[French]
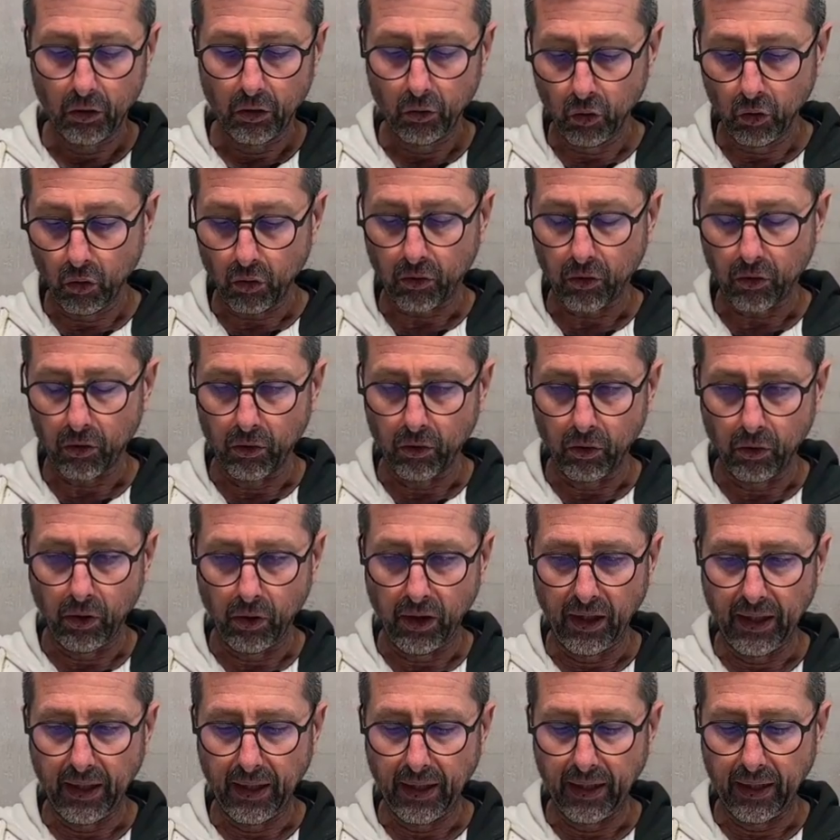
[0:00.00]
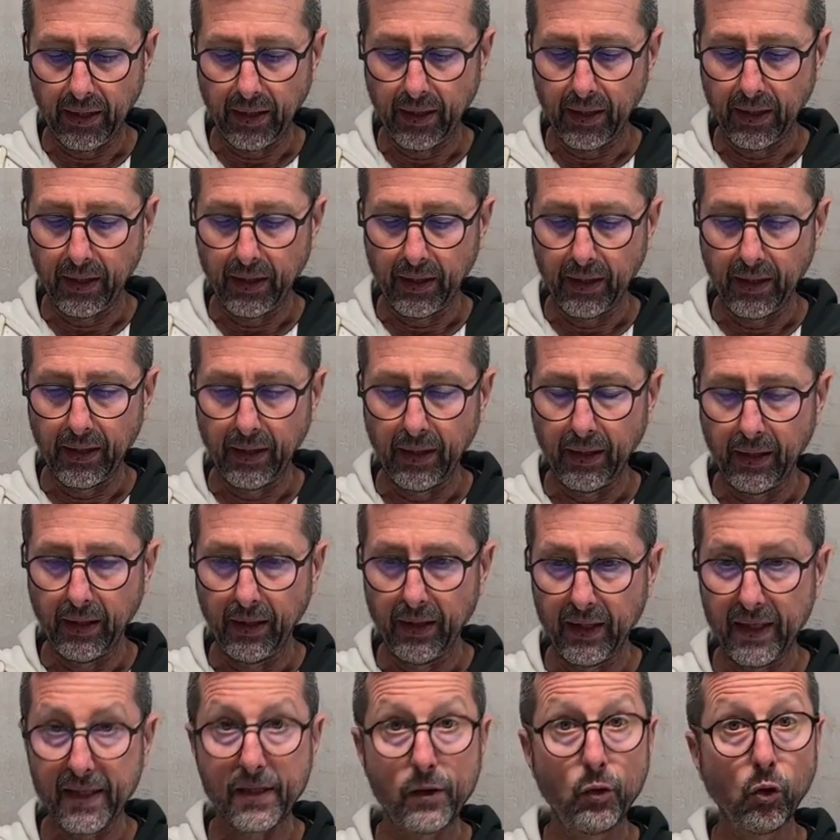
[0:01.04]
Donc euh,
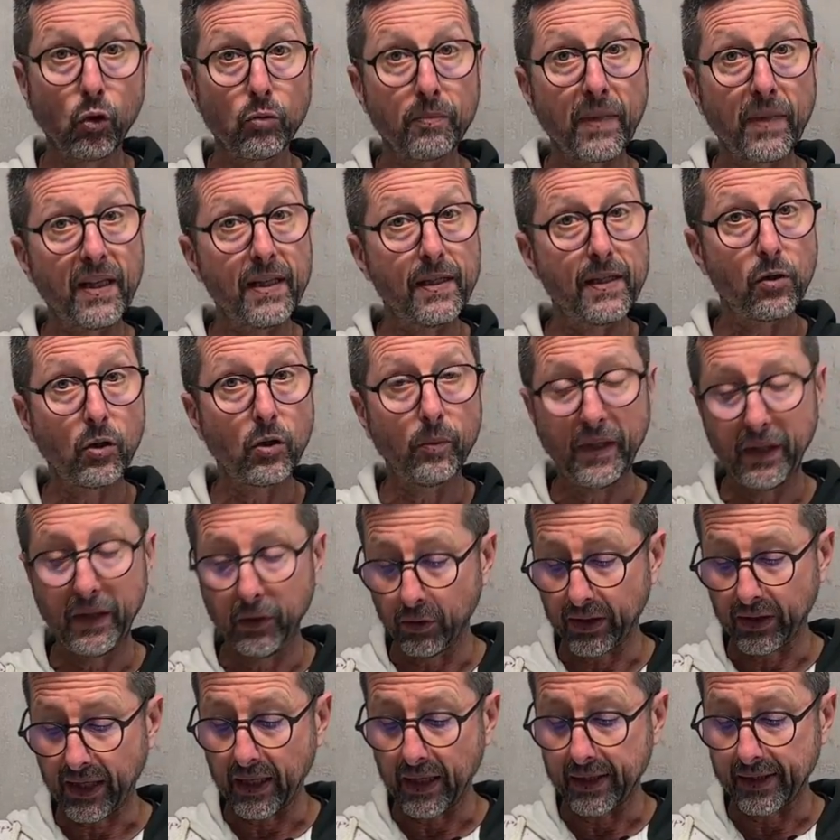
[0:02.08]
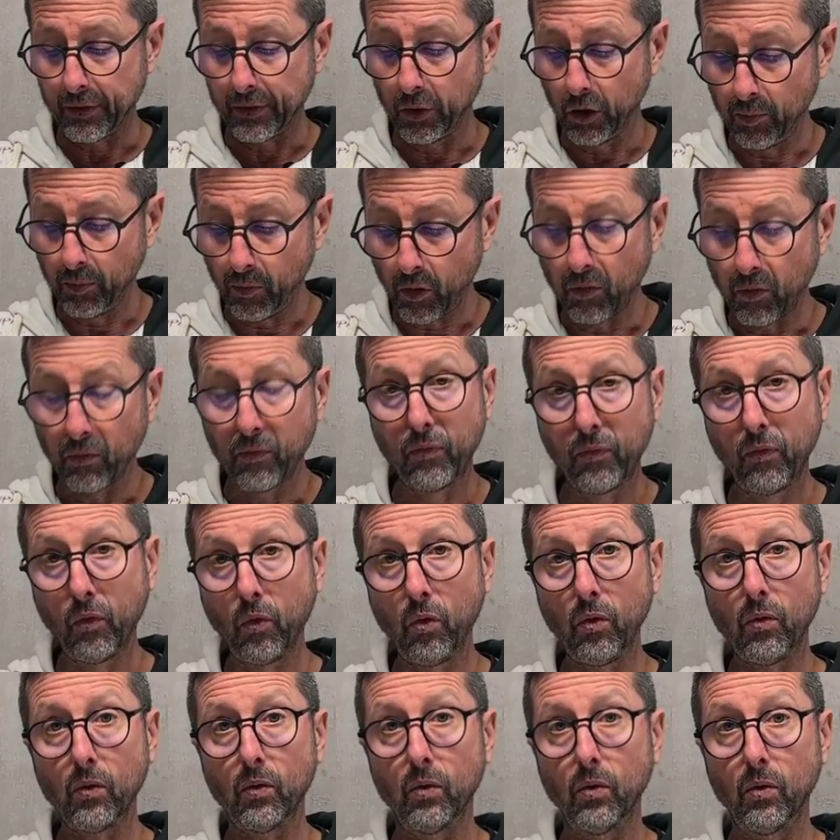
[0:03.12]
les, ions de magnésium et de calcium
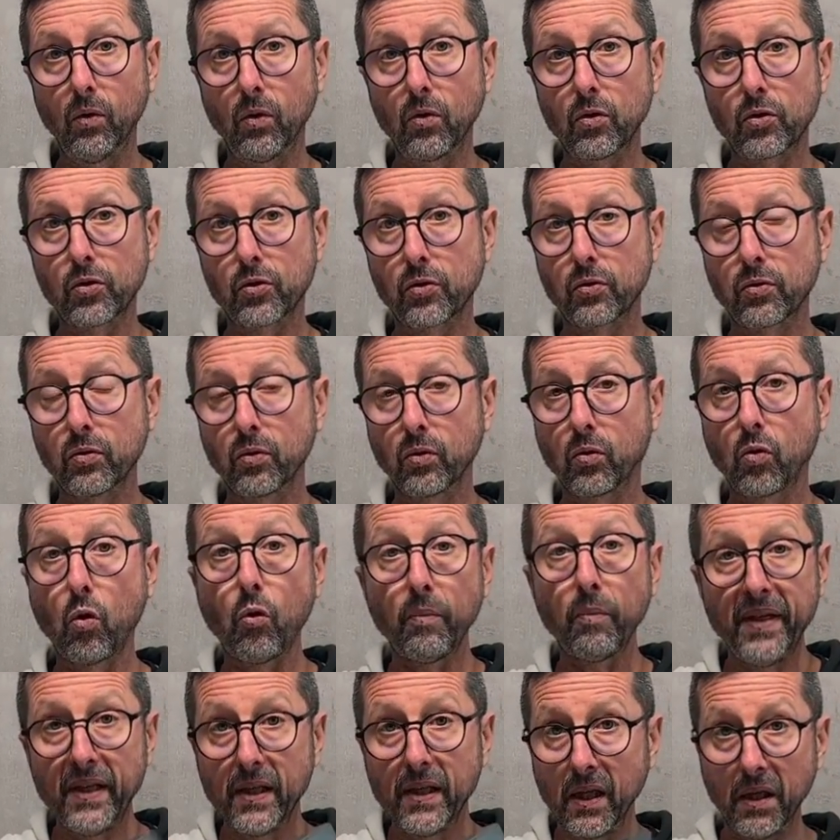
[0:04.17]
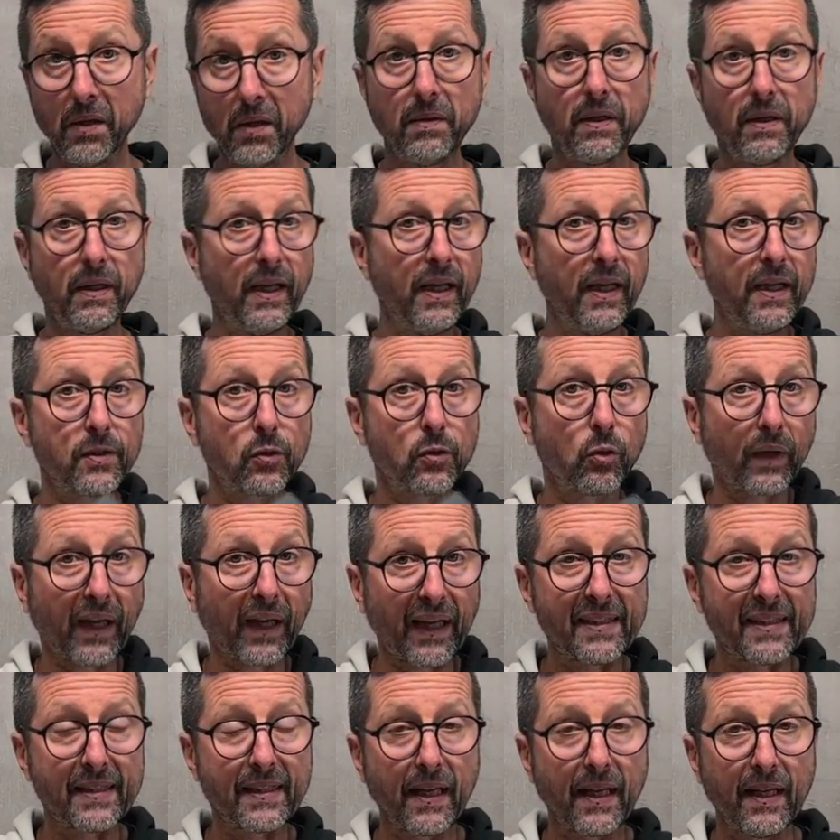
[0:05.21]
vont euh, se combiner et se
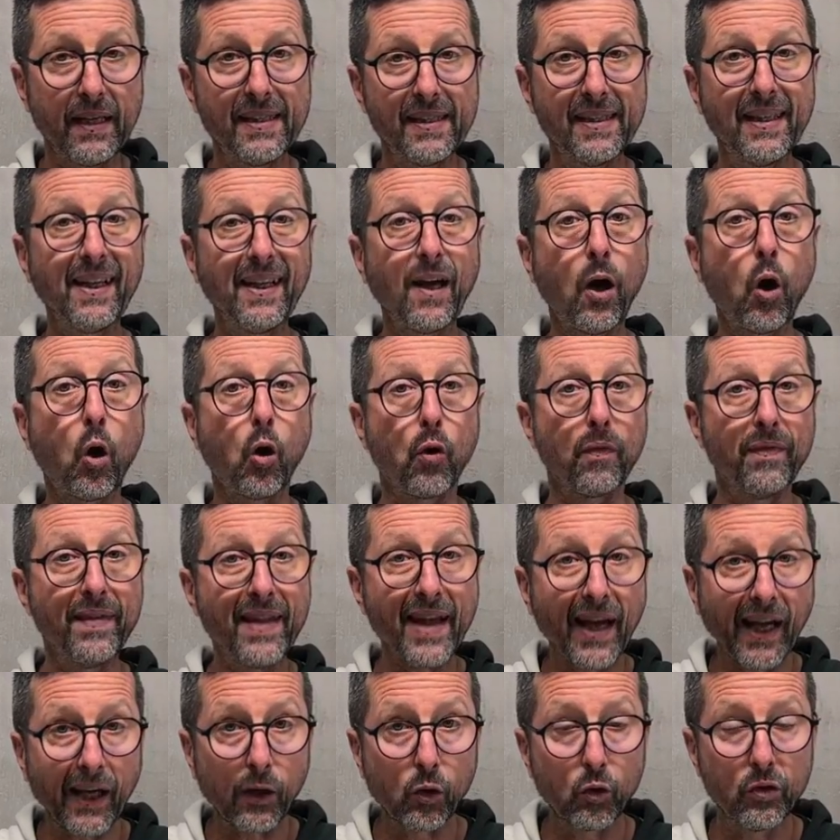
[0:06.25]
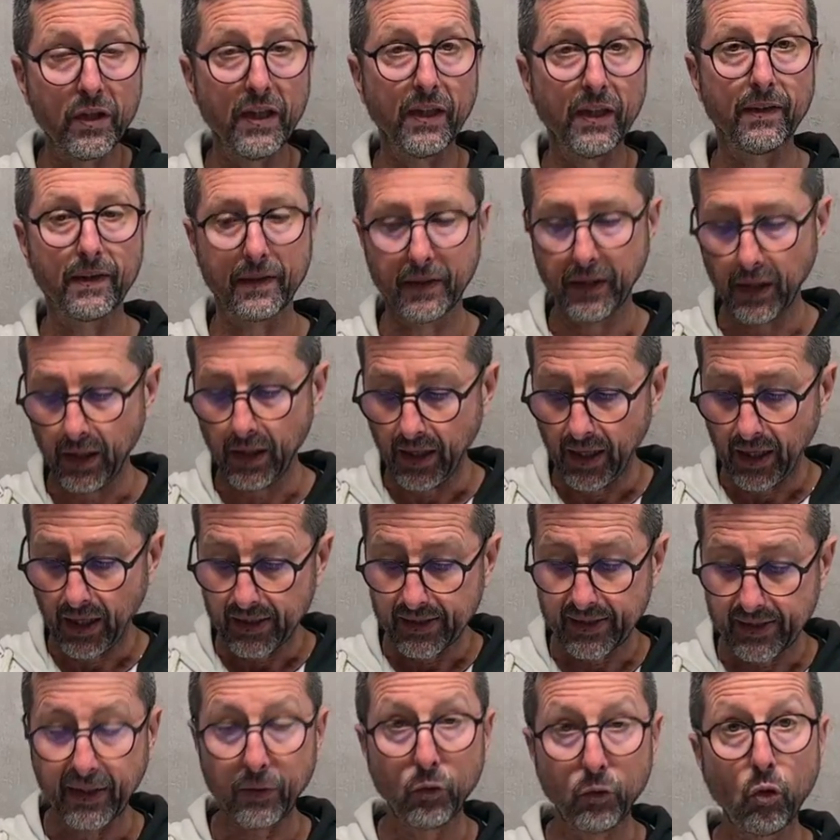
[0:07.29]
cristalliser en aragonite.
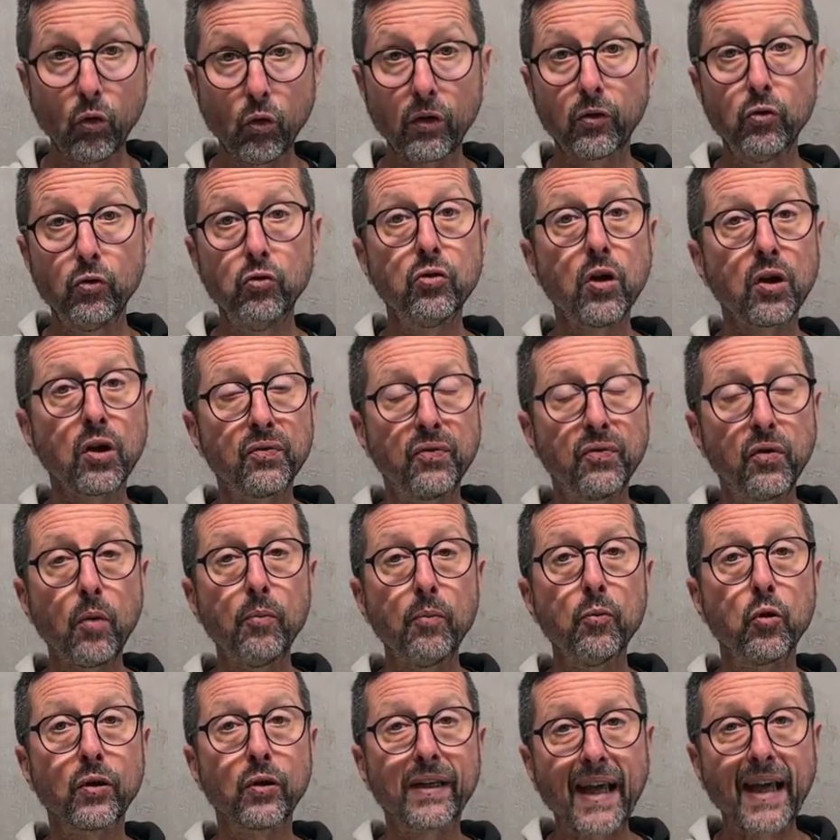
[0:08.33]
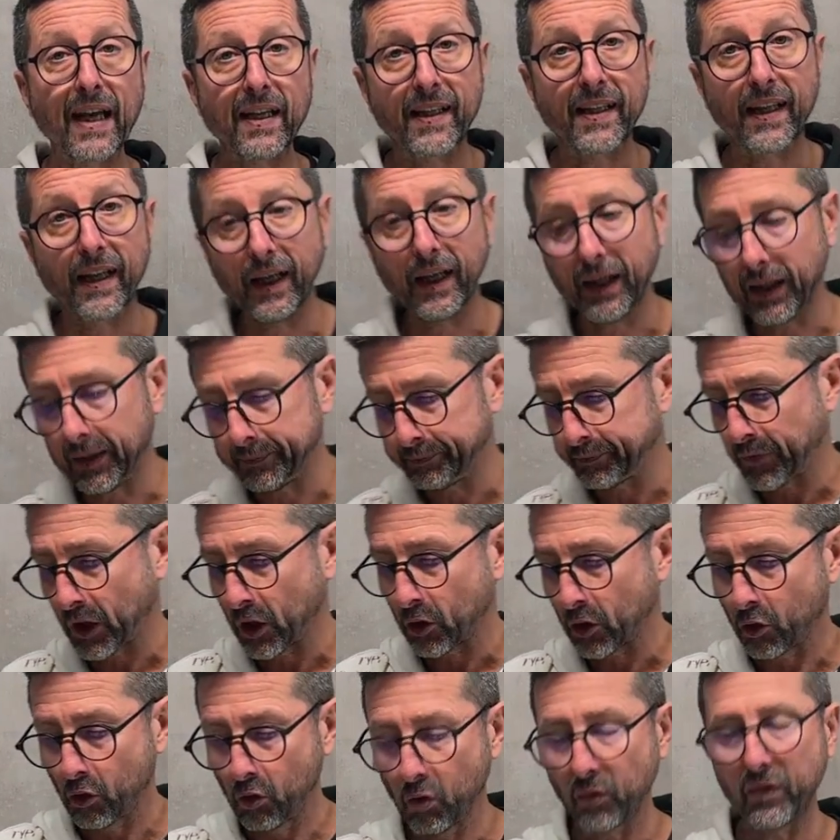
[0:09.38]
C'est donc une autre forme de calcaire
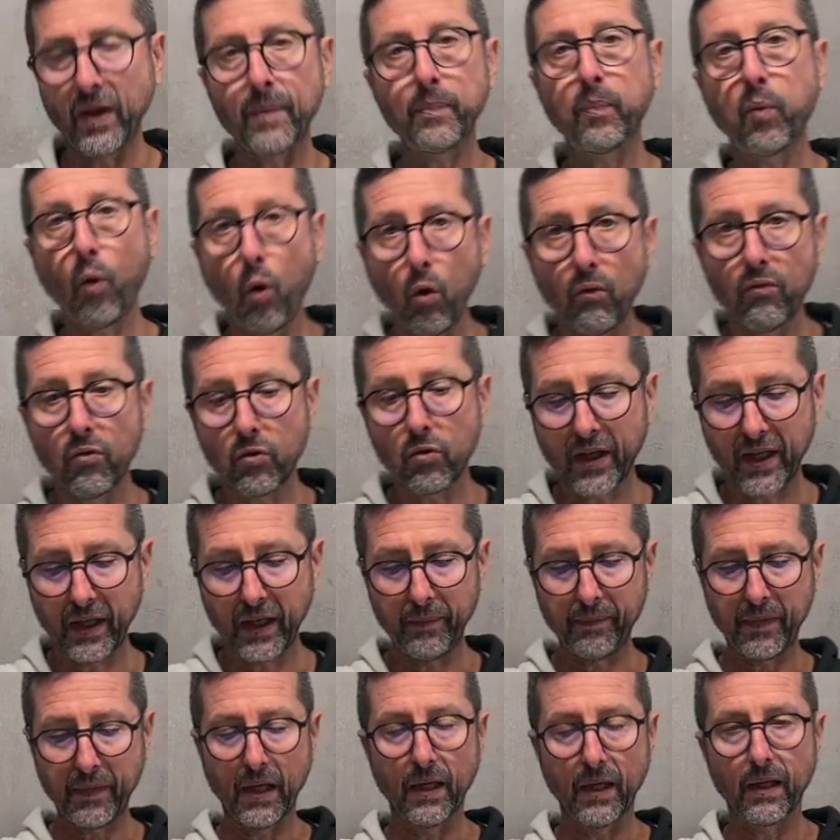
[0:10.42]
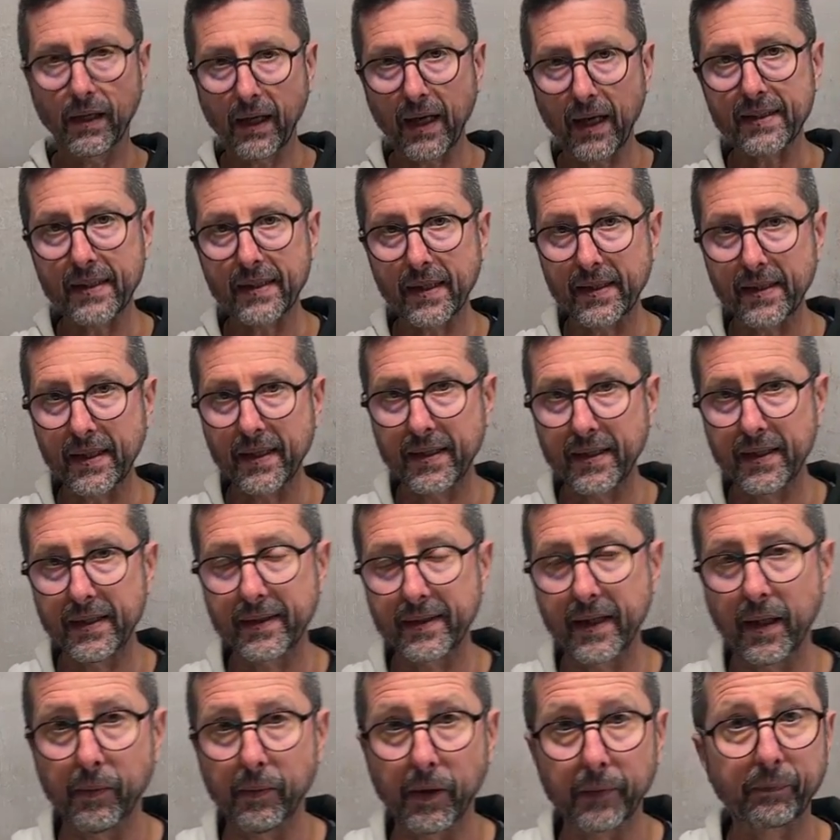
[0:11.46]
que l'on va provoquer grâce à ces
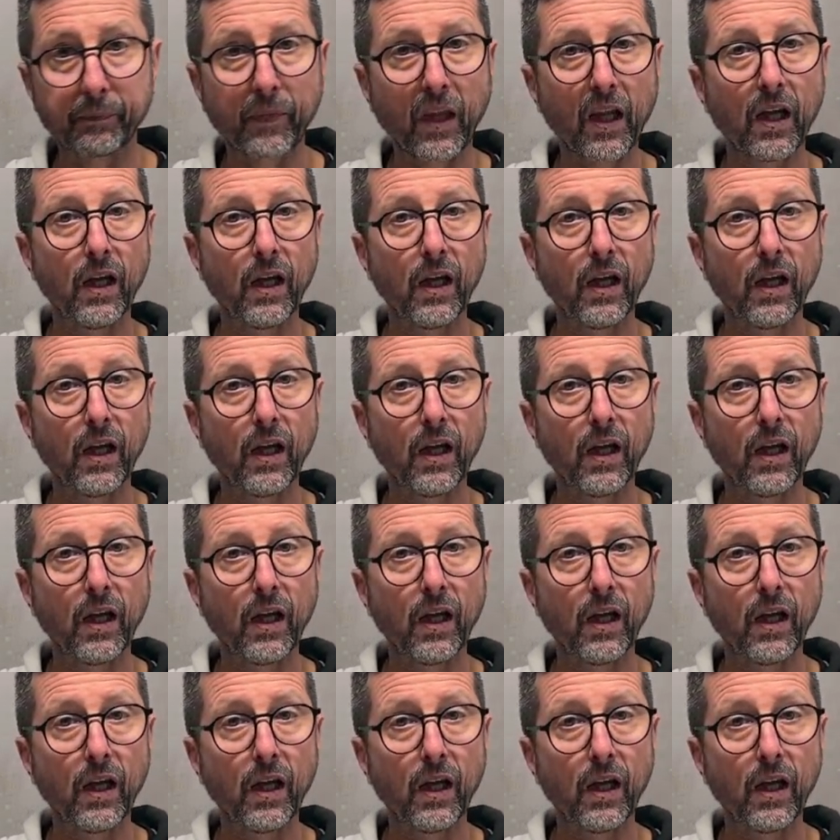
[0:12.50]
systèmes.